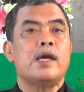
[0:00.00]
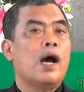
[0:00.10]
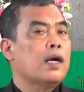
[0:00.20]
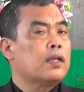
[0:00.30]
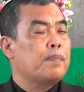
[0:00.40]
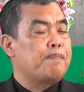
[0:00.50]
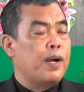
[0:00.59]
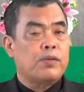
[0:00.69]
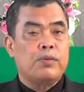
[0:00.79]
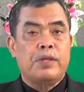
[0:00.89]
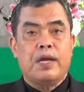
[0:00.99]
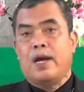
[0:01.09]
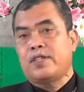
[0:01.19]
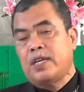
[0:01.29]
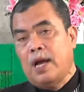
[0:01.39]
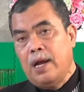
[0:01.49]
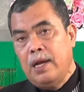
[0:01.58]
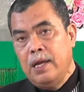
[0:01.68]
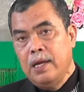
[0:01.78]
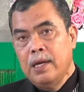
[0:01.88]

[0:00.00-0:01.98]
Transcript: yang patut dikasihani.